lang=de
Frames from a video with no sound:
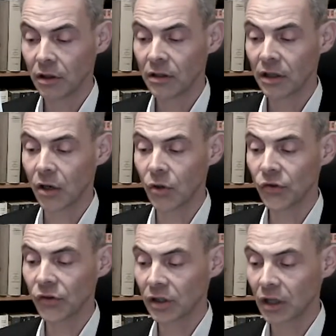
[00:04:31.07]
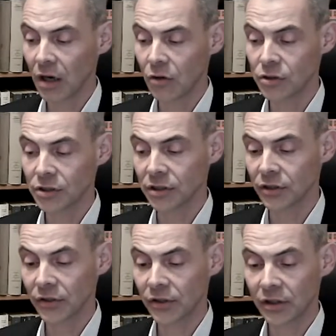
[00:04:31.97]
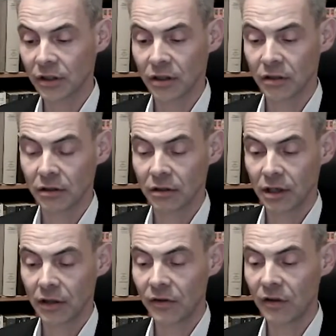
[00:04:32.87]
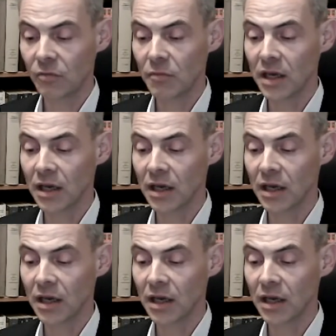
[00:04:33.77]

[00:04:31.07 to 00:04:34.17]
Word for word: Draußen rauscht es. Das ist das Meer,